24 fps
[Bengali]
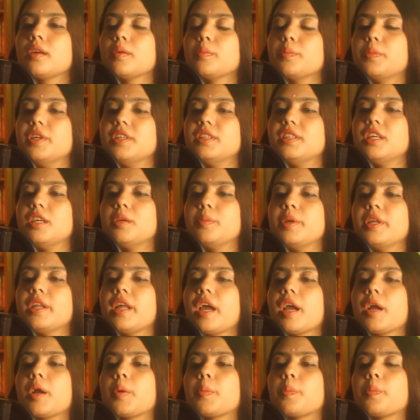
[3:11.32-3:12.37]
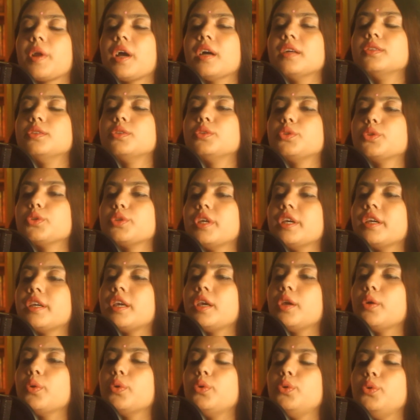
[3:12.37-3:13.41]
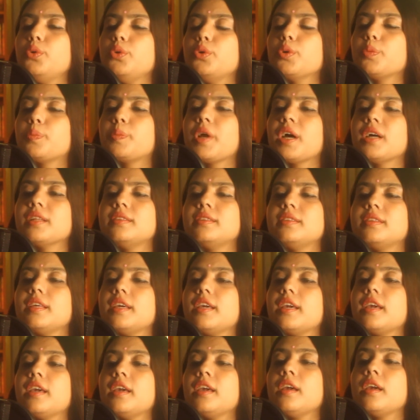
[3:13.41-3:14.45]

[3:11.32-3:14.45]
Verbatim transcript: পৃথিবীর এক প্রান্ত থেকে অন্য প্রান্তে